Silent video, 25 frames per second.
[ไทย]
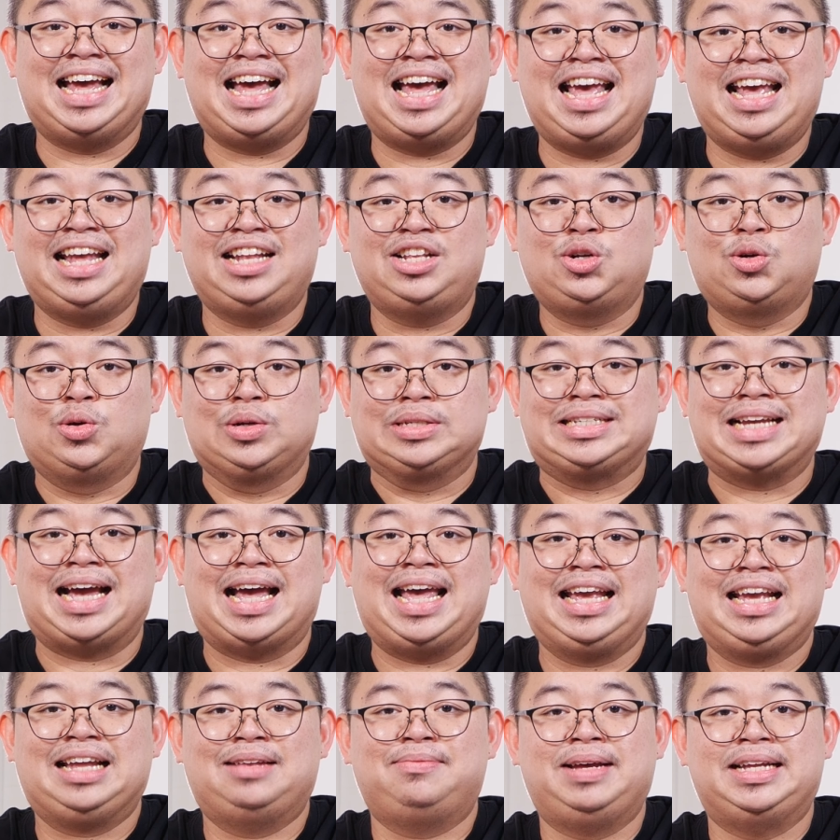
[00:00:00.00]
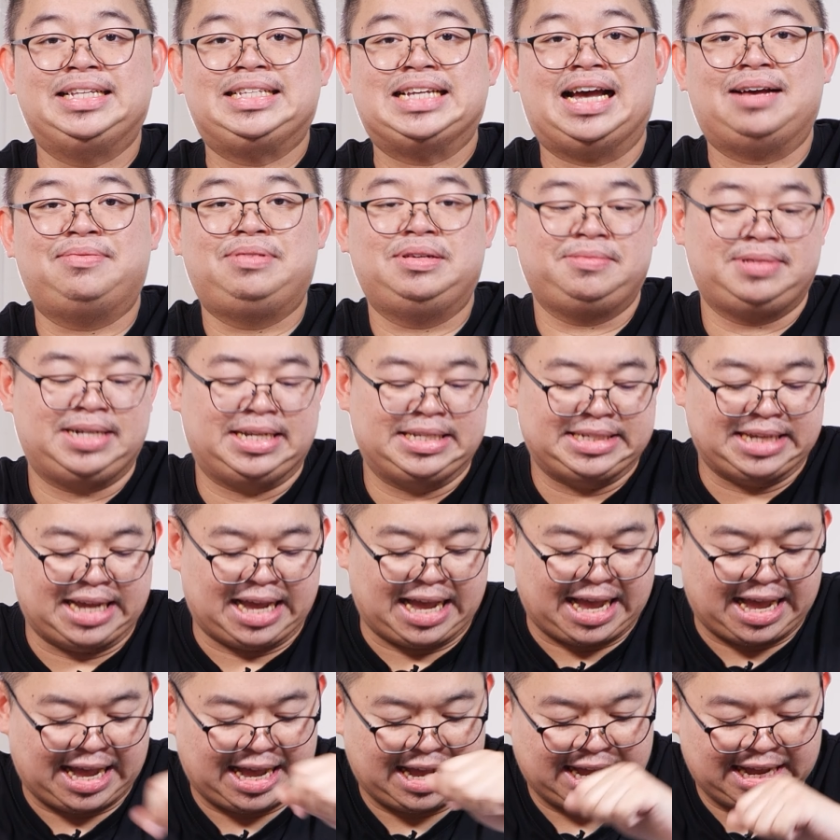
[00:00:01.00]
ให้ถูกใจกันไหมจ้าเพื่อนๆ
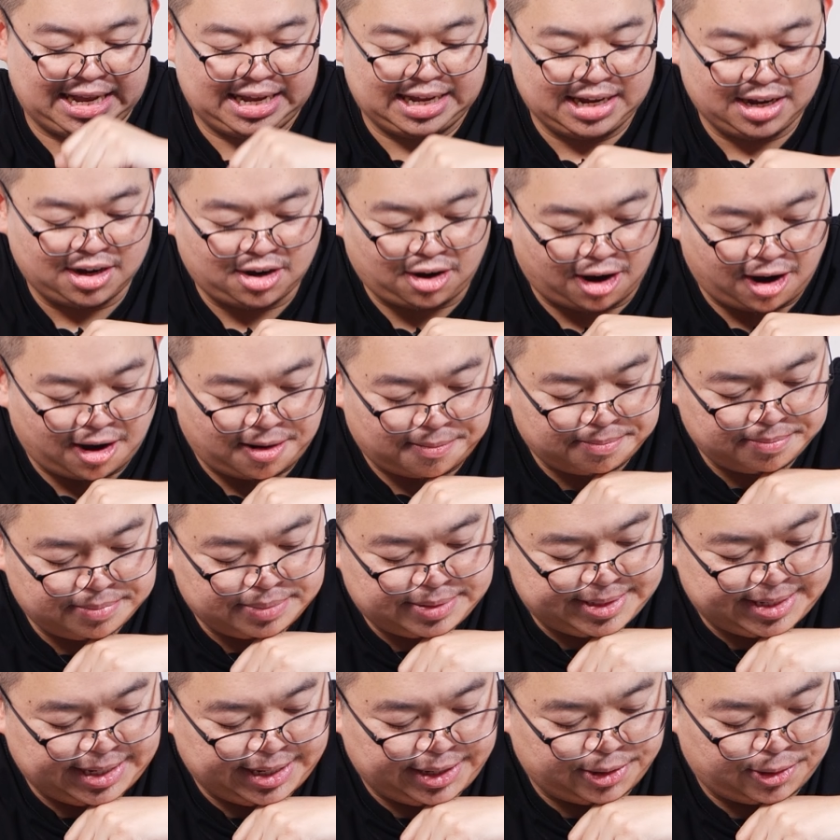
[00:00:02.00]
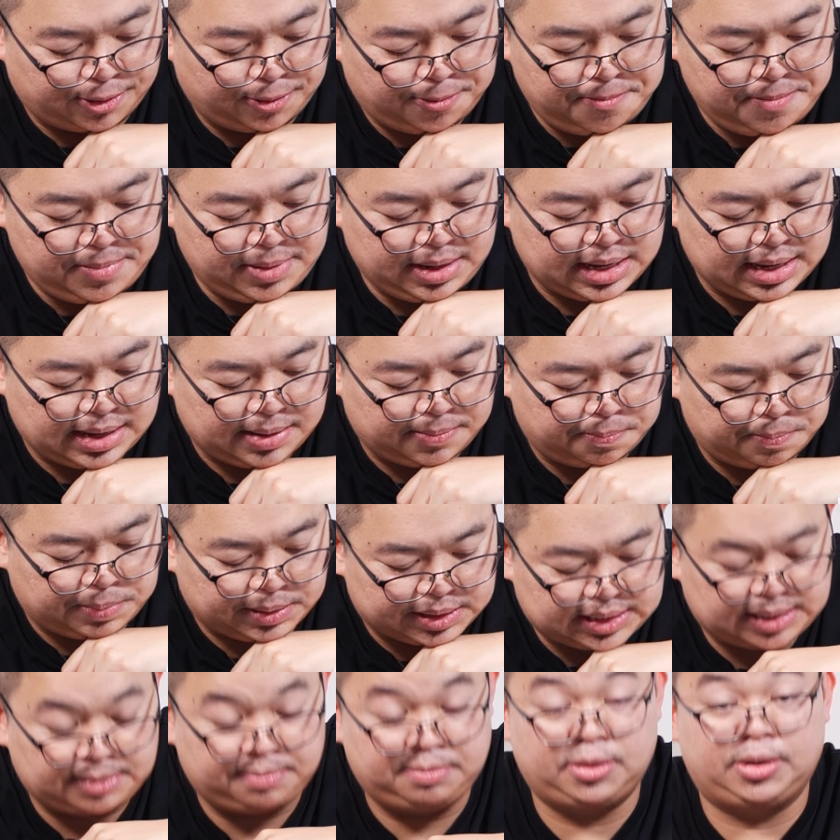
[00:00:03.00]
จ๋าคอมจิ๋วเมียป
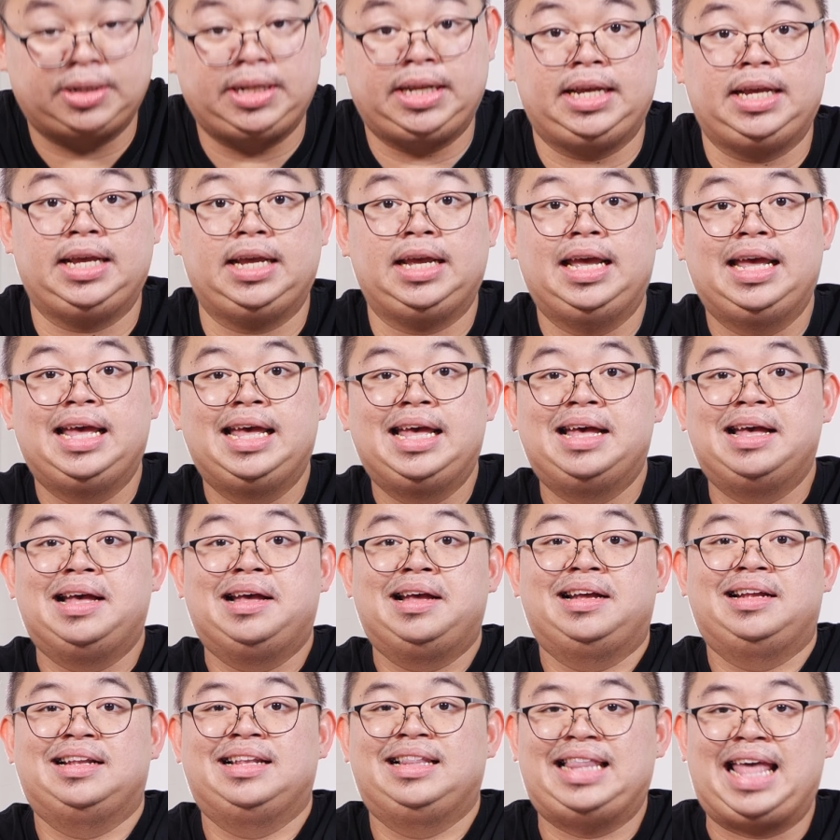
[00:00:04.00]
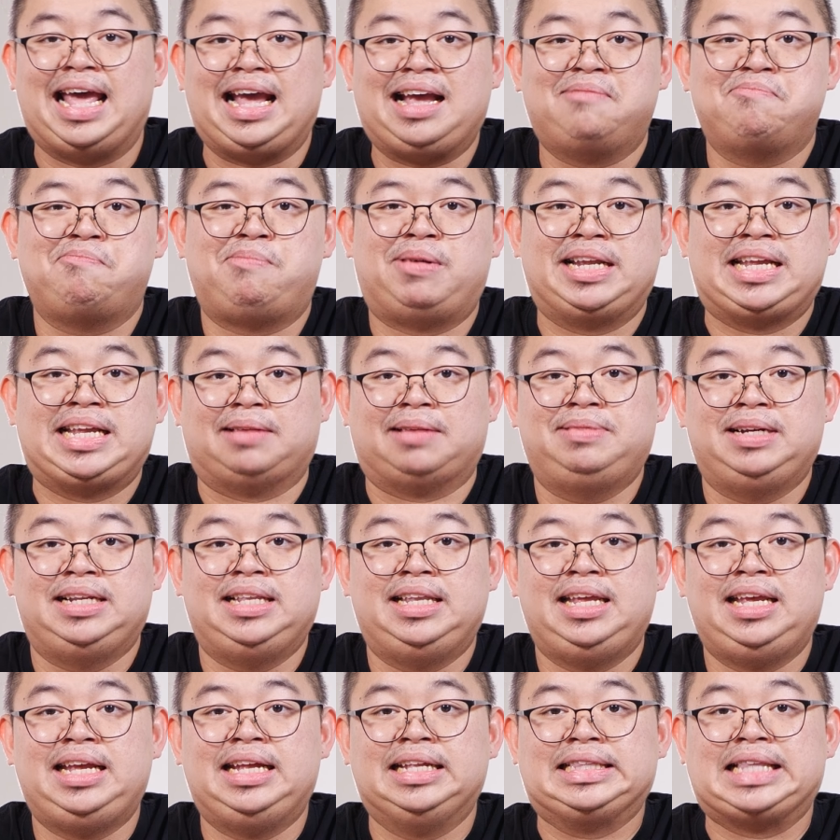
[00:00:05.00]
ลื้มตัวนี้เล็กปดพื้น
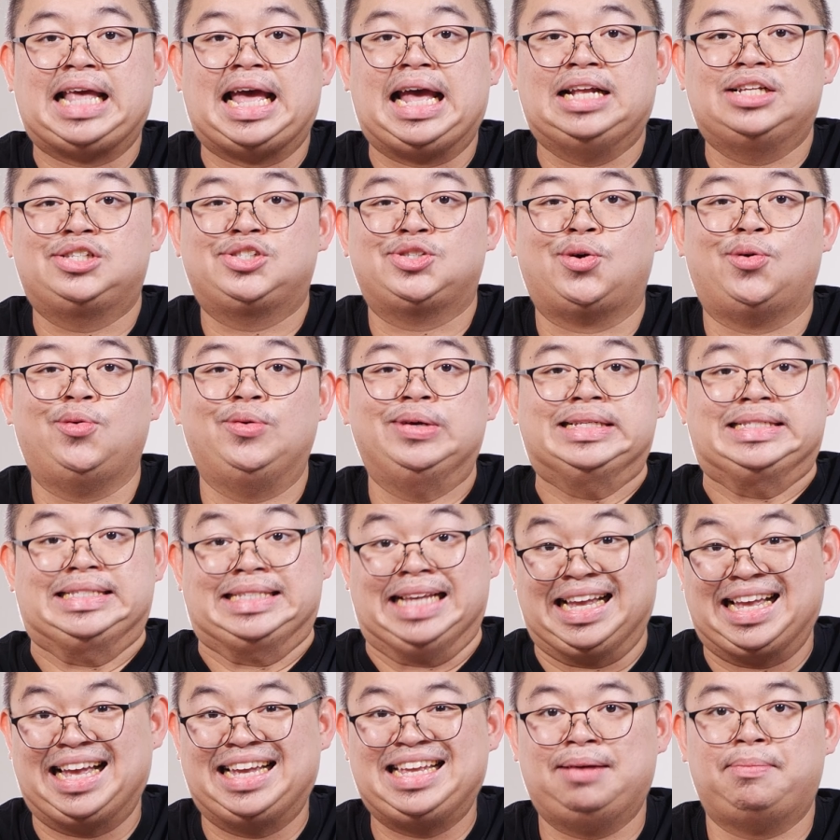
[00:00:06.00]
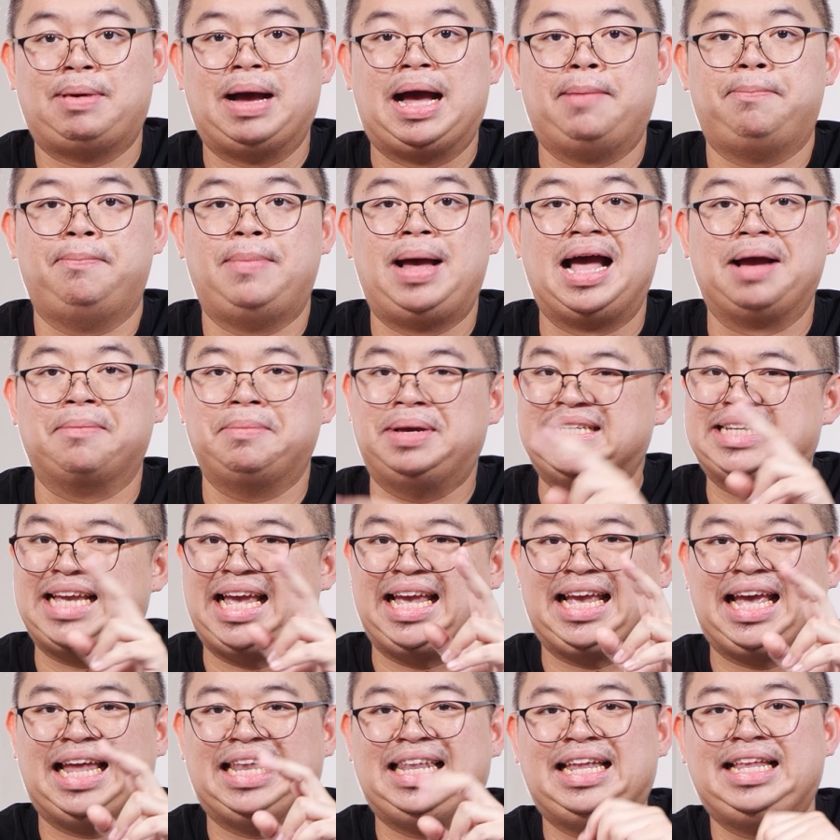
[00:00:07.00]
ที่แต่ทรงศักยภาพมากไม่ใช่
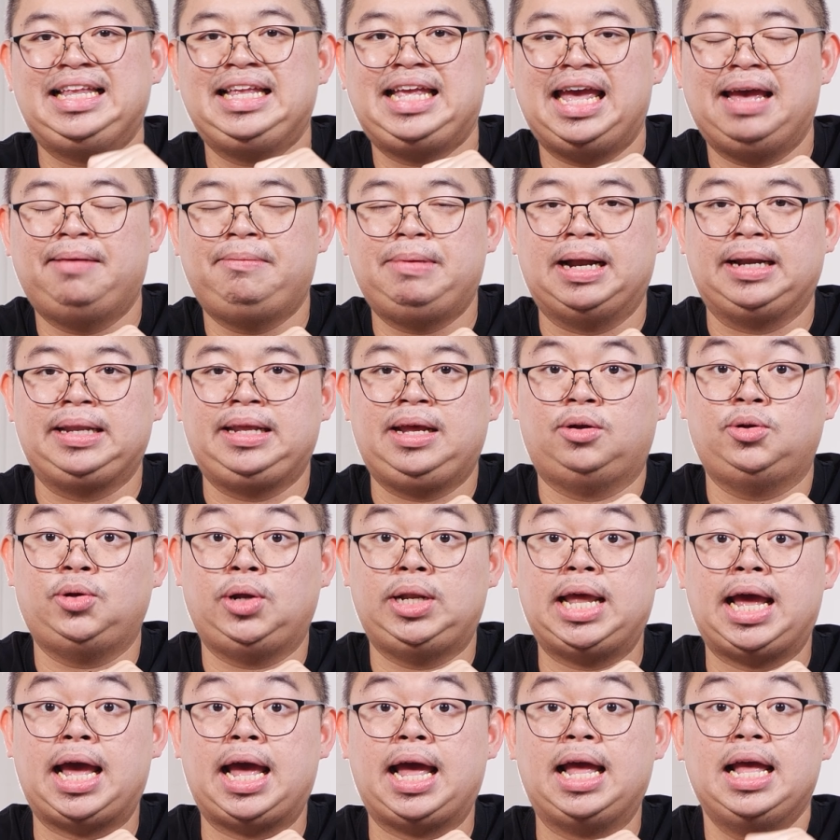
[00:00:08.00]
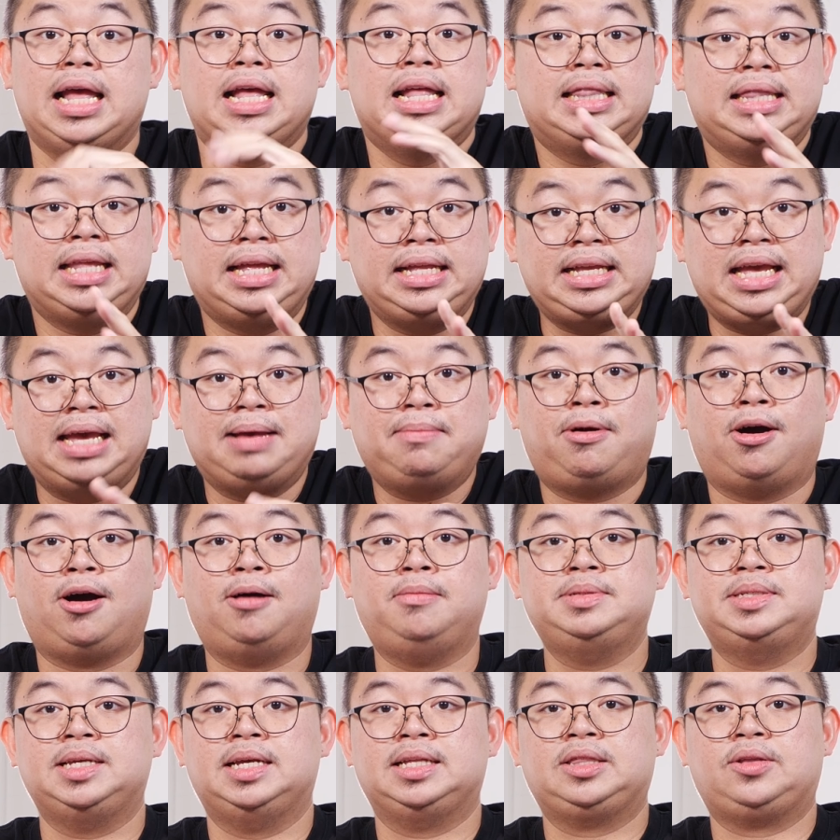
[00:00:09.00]
แค่เล่นเกมอย่างเดียวด้วยนะเล่นเกมพร้อ
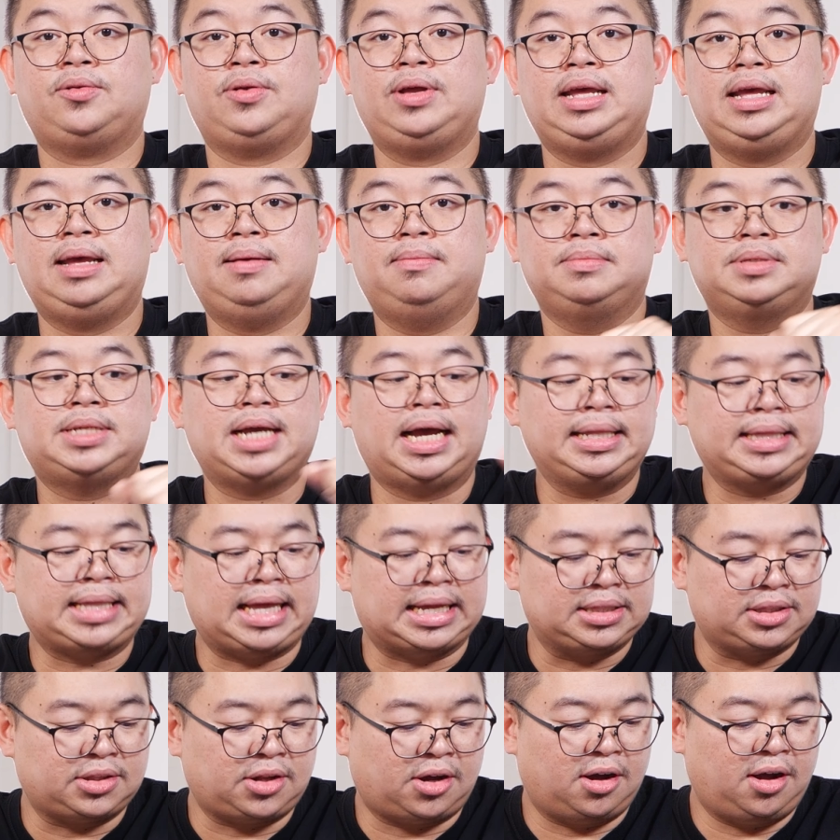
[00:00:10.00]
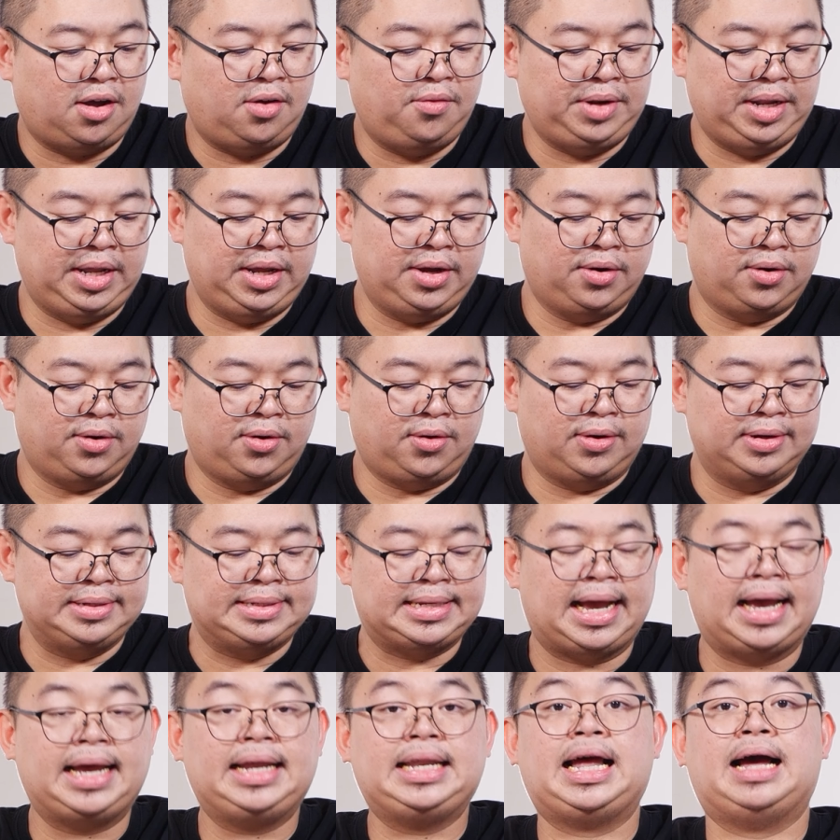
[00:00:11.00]
มสตรีมใช้ตัดต่อวิดีโอ
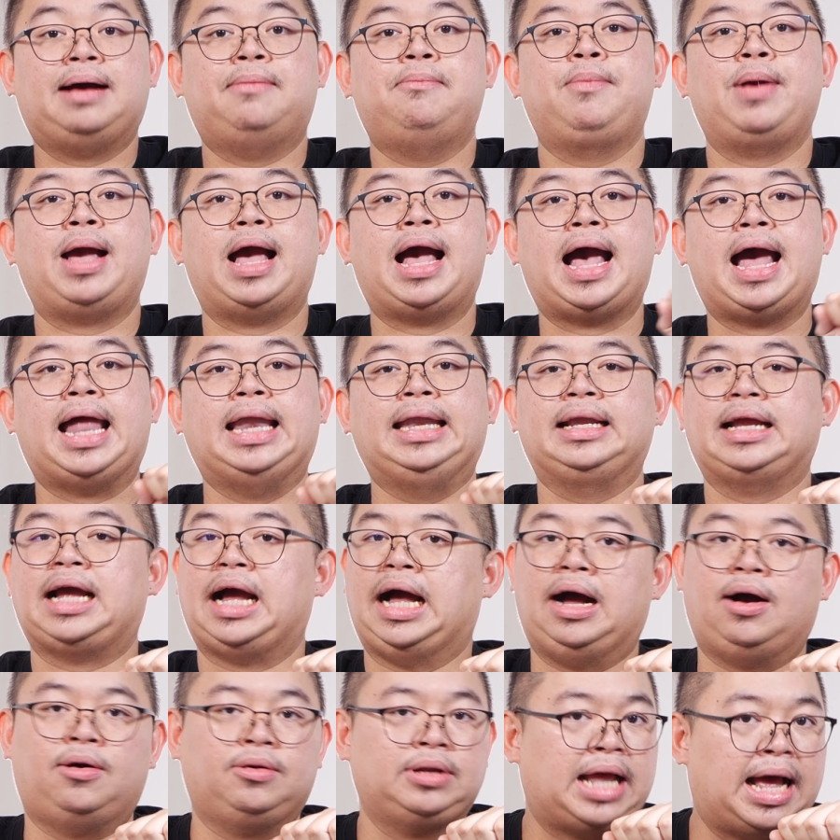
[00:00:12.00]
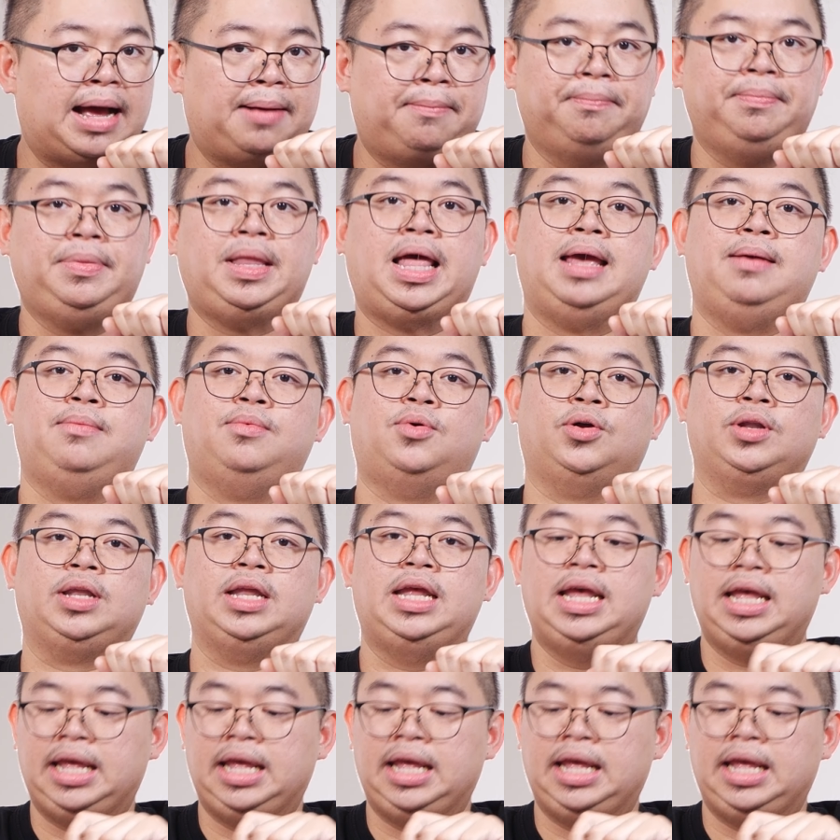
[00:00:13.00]
ใช้ทำงานเขาทำได้หมด